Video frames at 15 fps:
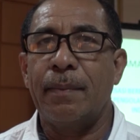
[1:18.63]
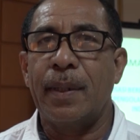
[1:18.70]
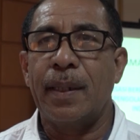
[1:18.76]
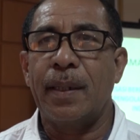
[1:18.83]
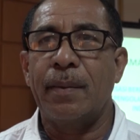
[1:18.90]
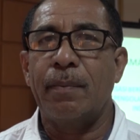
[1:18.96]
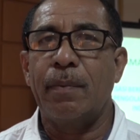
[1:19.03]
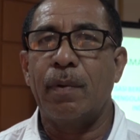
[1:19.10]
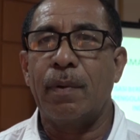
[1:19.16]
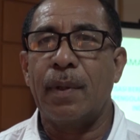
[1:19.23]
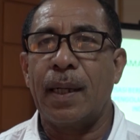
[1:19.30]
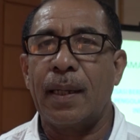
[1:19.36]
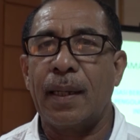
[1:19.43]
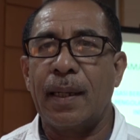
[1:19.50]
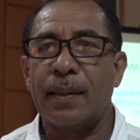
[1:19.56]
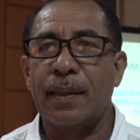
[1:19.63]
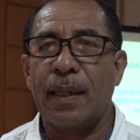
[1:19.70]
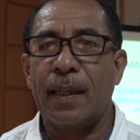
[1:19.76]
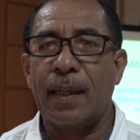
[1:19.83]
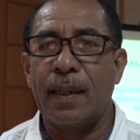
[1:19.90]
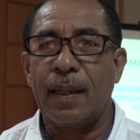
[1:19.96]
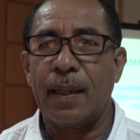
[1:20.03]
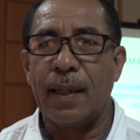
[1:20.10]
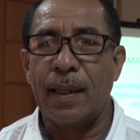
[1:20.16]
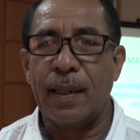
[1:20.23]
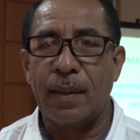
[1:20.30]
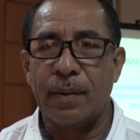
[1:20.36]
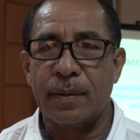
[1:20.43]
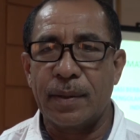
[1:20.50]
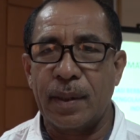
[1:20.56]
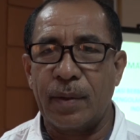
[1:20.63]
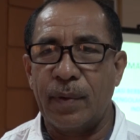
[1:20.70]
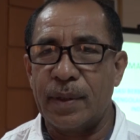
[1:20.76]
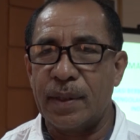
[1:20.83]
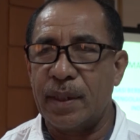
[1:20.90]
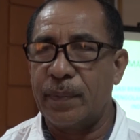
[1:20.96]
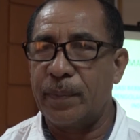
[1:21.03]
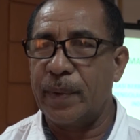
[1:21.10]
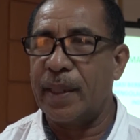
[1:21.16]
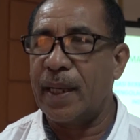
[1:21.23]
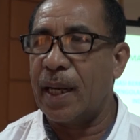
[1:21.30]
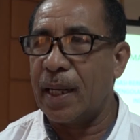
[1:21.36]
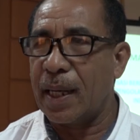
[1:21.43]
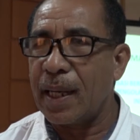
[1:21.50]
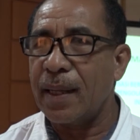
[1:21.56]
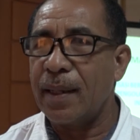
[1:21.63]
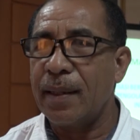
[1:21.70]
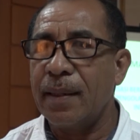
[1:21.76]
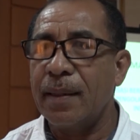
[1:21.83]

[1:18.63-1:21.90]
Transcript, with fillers: menimbulkan katakanlah konsekuensi pidana